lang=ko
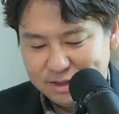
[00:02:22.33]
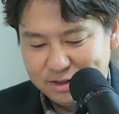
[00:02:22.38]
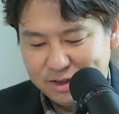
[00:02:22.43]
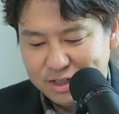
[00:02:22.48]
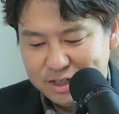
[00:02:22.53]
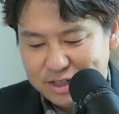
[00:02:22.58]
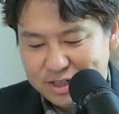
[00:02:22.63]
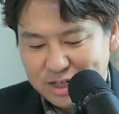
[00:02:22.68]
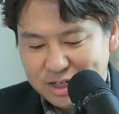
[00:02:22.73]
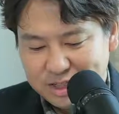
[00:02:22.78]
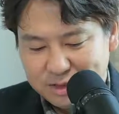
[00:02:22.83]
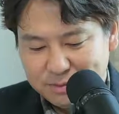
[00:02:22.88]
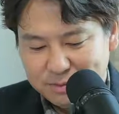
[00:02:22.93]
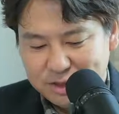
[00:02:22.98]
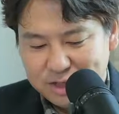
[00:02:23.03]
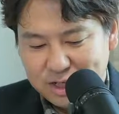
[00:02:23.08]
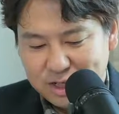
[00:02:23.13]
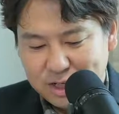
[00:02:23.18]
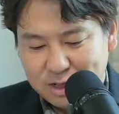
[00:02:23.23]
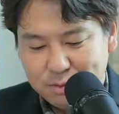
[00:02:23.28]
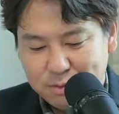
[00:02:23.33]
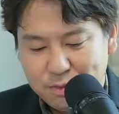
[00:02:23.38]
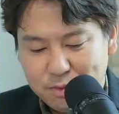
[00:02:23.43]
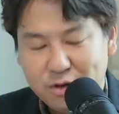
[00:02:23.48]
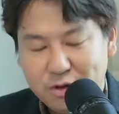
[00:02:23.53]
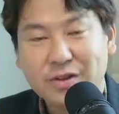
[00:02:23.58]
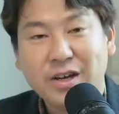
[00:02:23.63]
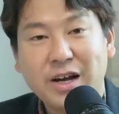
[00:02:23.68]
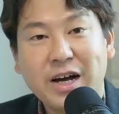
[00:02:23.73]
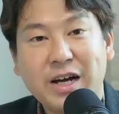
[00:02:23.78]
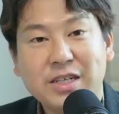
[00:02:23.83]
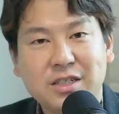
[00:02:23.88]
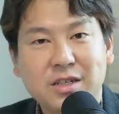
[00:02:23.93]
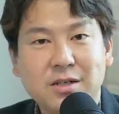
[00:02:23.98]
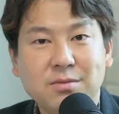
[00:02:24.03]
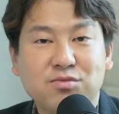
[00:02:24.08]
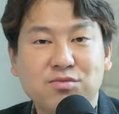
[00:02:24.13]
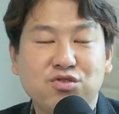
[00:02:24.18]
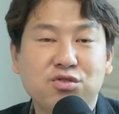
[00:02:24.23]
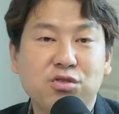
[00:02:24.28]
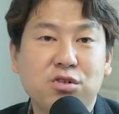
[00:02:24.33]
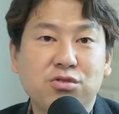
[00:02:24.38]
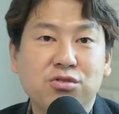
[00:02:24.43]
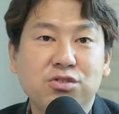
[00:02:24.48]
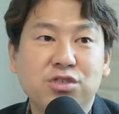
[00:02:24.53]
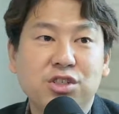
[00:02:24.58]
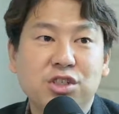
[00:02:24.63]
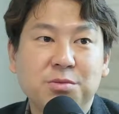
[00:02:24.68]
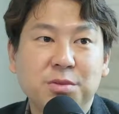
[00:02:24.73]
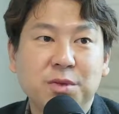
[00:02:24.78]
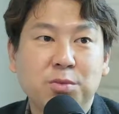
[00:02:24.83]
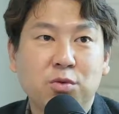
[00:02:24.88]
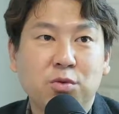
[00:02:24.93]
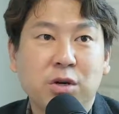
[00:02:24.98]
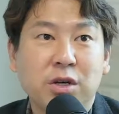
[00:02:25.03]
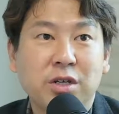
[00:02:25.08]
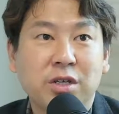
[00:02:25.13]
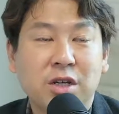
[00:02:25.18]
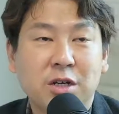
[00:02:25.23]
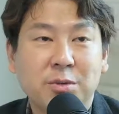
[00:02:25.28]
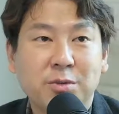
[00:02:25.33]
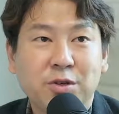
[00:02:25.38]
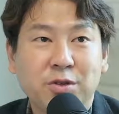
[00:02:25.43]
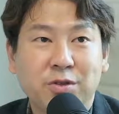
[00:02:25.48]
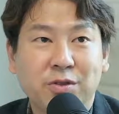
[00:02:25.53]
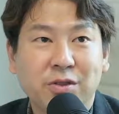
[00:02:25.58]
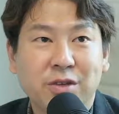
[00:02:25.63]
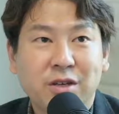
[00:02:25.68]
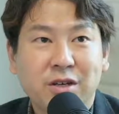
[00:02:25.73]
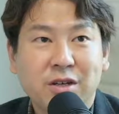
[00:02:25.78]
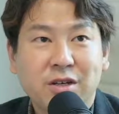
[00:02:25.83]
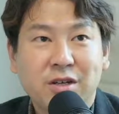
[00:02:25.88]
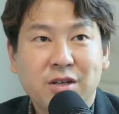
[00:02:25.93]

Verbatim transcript: 자, 근데 이삿짐을 싸다 보면 가장 무거운 짐이 뭐가 있냐면